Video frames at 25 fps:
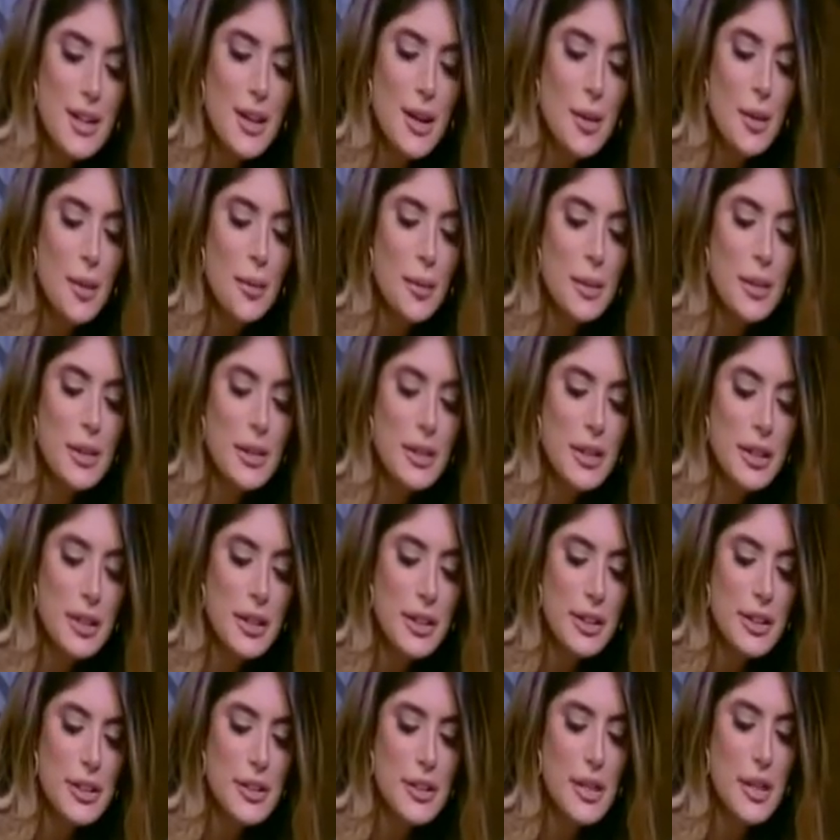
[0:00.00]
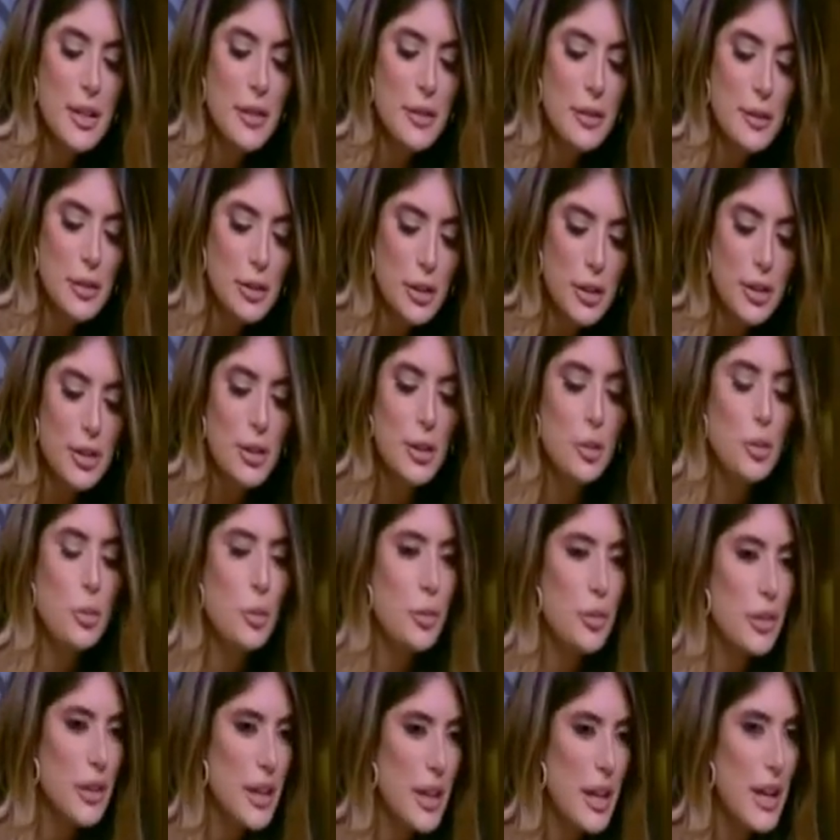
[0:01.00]
او عمليه الاختزال في طريقه
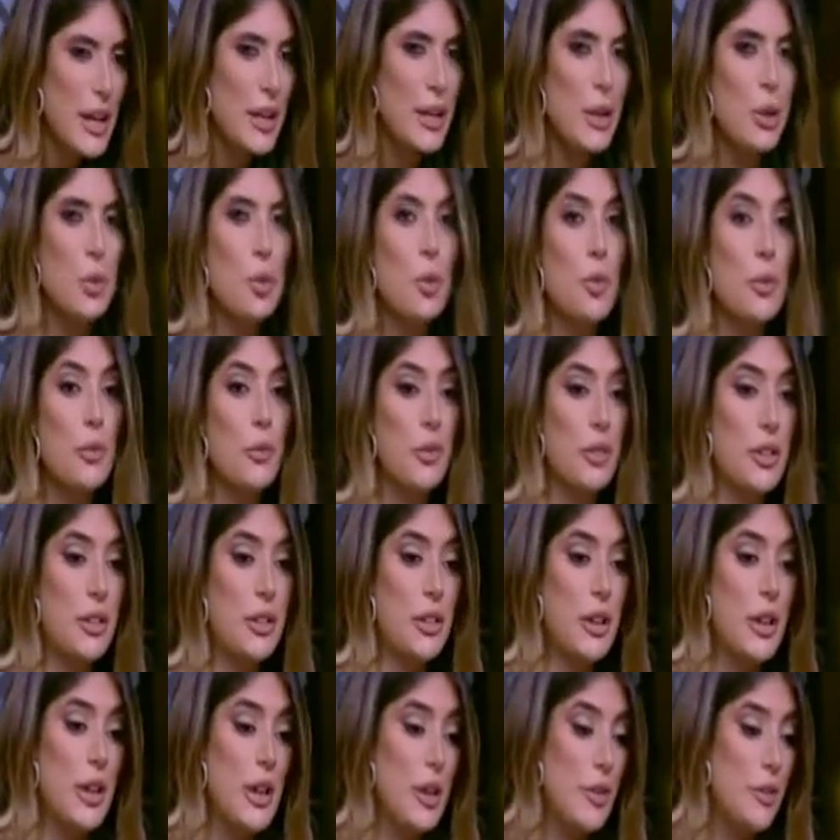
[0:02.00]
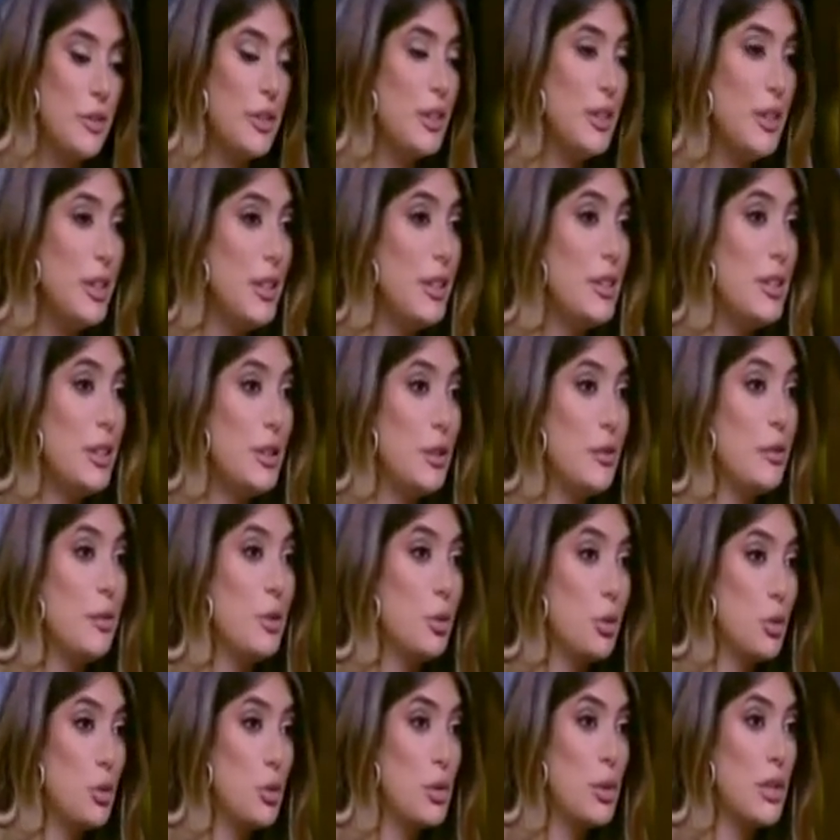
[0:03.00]
في الهالك وفي ال... في الايد اللي في
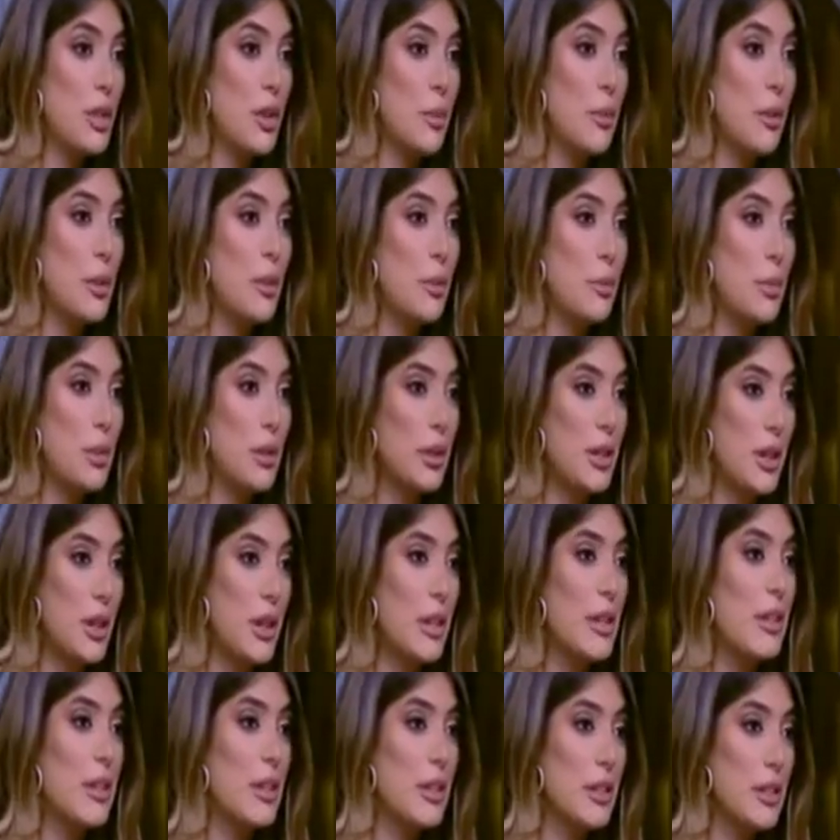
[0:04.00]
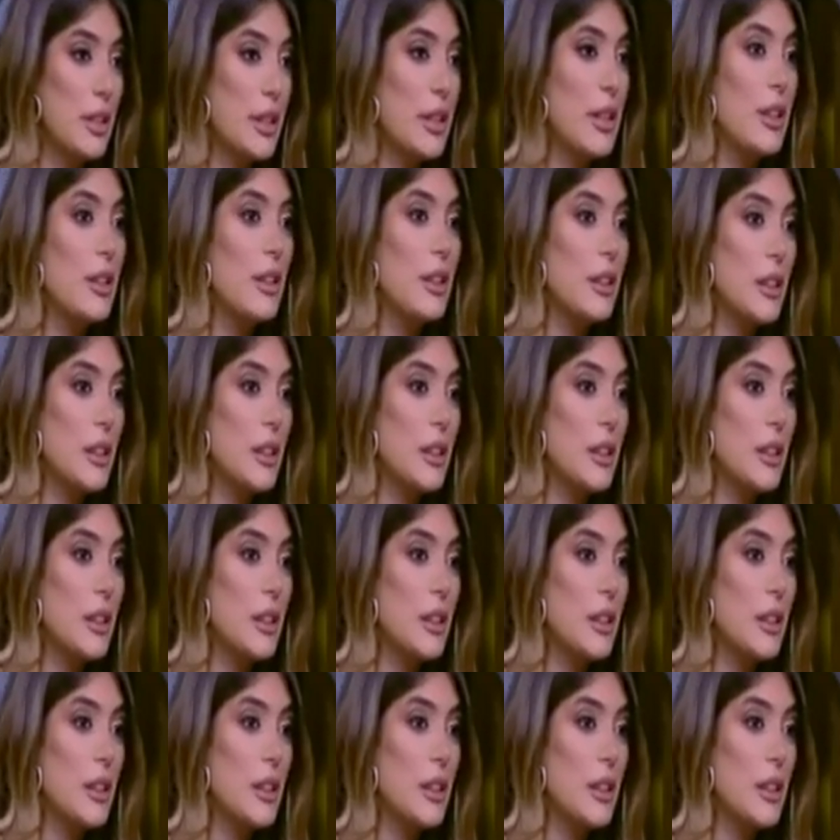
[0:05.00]
النص كمان من تاجر الوسطاء